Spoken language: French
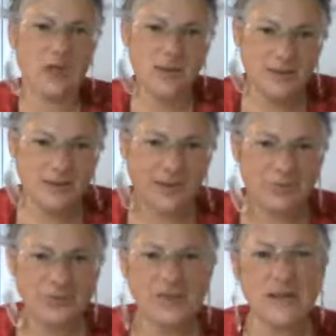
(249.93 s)
qui va
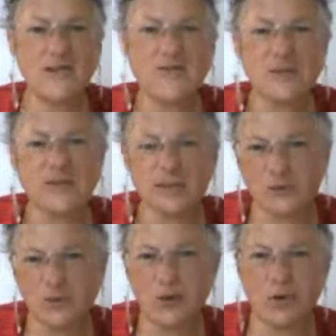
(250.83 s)
poser les
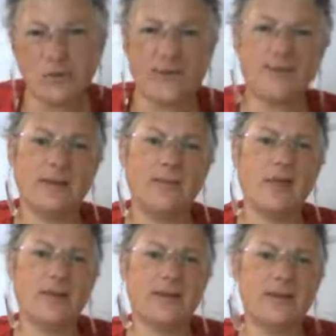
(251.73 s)
fondations en fait des
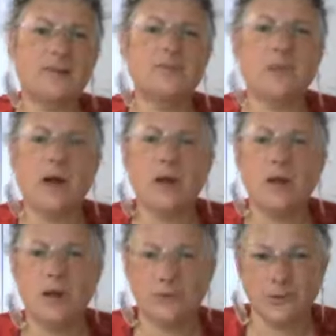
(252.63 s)
mécanismes
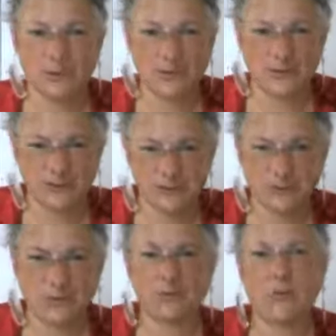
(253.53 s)
de l'estime
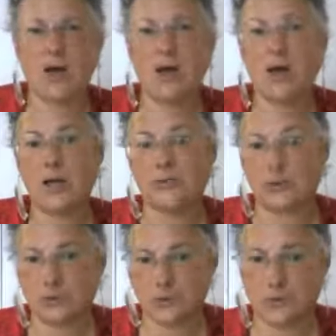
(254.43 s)
de soi, de
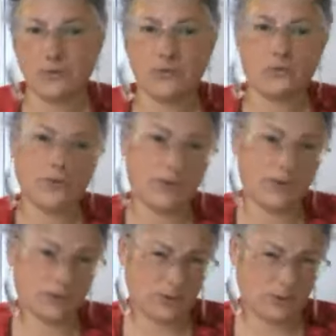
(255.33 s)
notre confiance en soi,
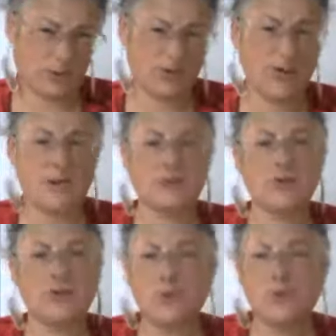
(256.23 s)
de notre
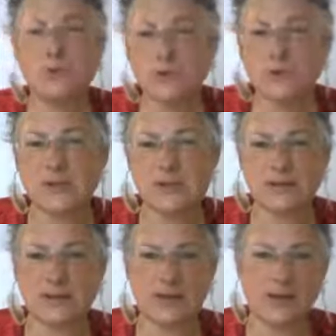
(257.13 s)
relation aux autres,
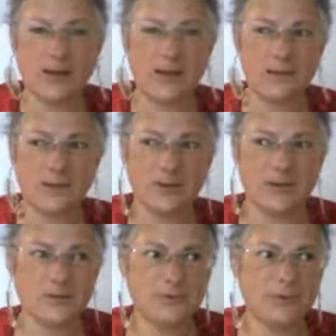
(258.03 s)
etc. Et puis
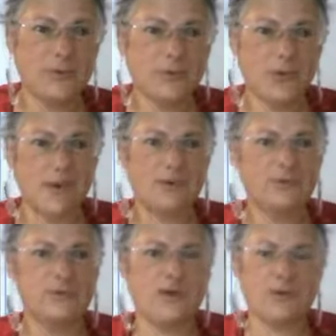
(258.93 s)
ensuite, eh bien,
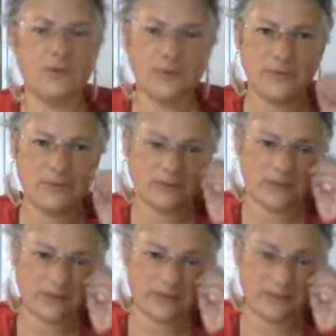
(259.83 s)
nous allons vivre
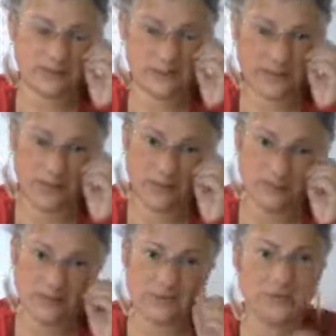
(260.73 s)
différentes
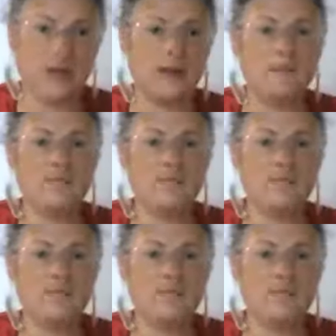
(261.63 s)
expériences. Hein.